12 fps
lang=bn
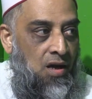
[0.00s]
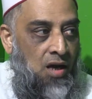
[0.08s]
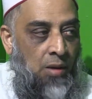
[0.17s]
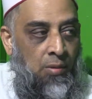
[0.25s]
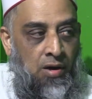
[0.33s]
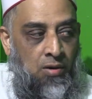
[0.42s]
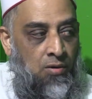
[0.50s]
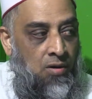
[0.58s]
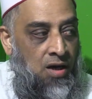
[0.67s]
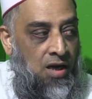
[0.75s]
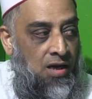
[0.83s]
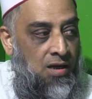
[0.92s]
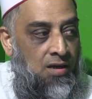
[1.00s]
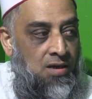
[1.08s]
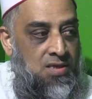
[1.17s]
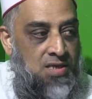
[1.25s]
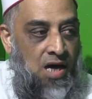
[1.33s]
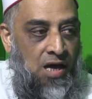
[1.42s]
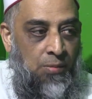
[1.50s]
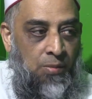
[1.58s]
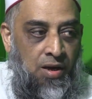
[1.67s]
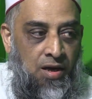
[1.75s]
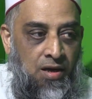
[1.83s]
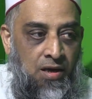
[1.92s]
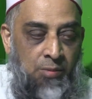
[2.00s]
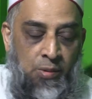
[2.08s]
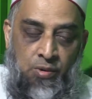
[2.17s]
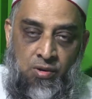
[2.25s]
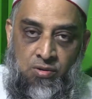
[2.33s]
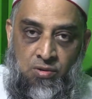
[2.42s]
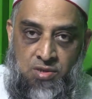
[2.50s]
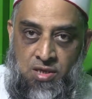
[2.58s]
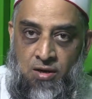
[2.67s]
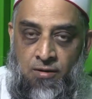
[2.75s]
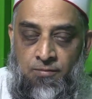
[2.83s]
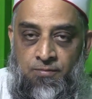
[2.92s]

কাবাগর নাকি চার ভাগে বিভক্ত ছিল